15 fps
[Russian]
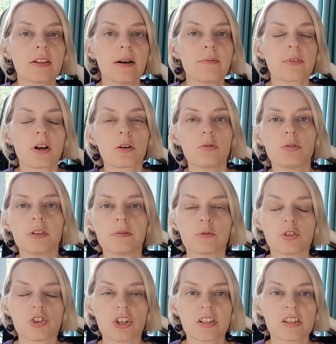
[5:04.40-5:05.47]
там в какой-то
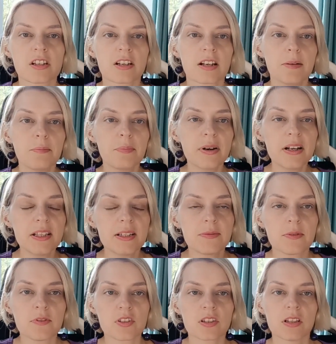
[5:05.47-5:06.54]
вот женской компании
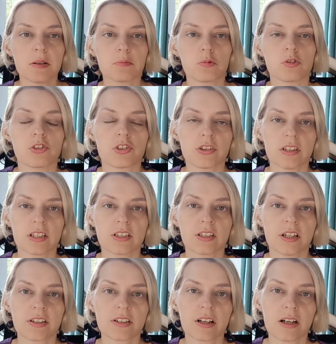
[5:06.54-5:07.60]
вы всегда можете
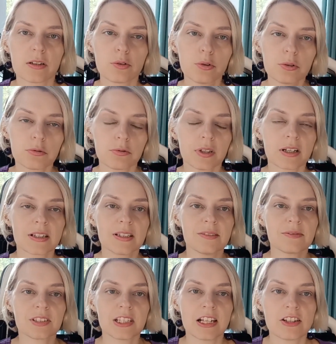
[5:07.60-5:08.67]
достать колоду, так так
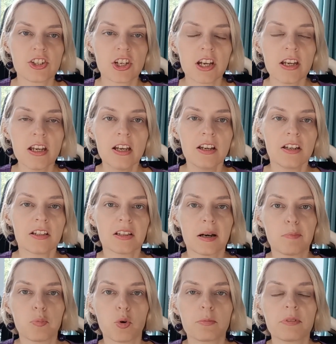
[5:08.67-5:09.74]
невзначай и
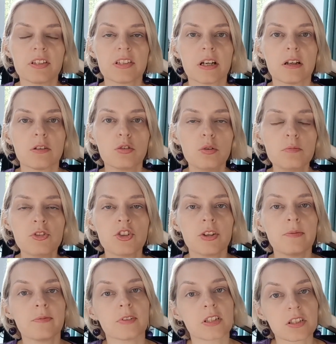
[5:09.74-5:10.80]
напомнить о том,
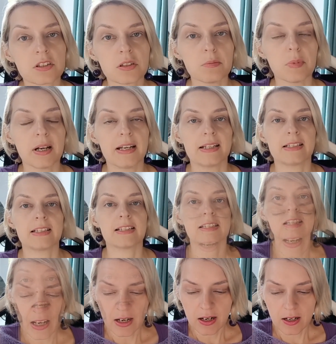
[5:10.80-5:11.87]
чем вы занимаетесь.
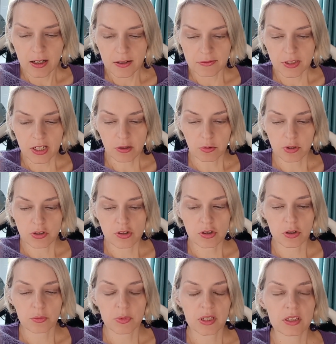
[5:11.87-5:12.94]
А второй
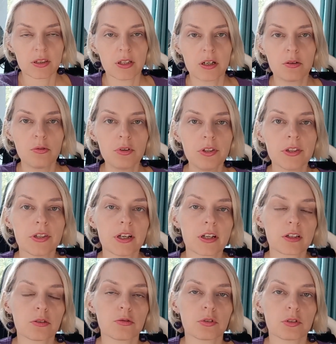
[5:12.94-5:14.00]
инструмент дохода, да,
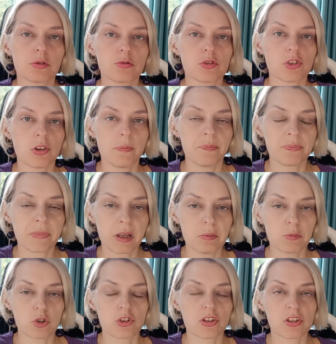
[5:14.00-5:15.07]
который тоже
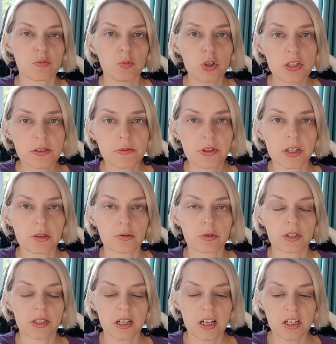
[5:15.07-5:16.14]
можно использовать,
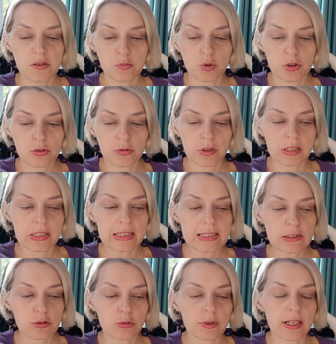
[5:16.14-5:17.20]
который я использую, это
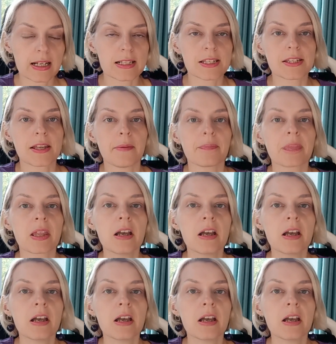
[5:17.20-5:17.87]
консультация.